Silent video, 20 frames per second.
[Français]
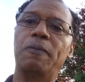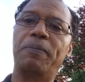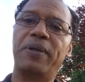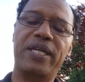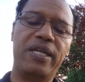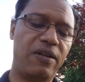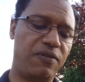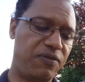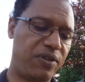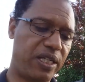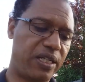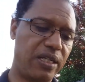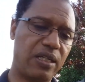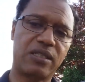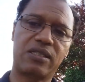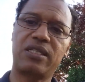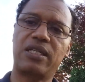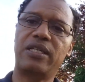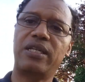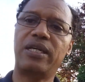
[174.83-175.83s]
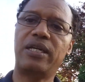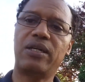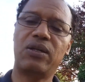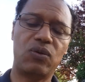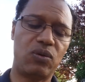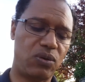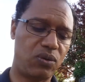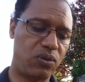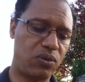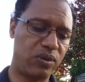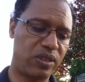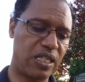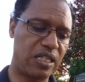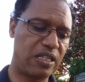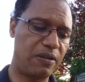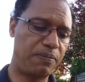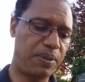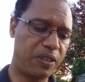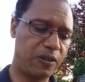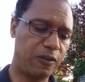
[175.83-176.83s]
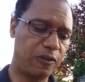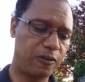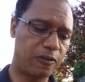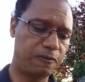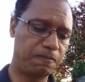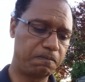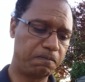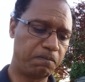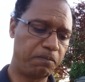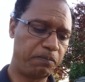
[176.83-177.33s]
pays africains accédaient aux, indépendances.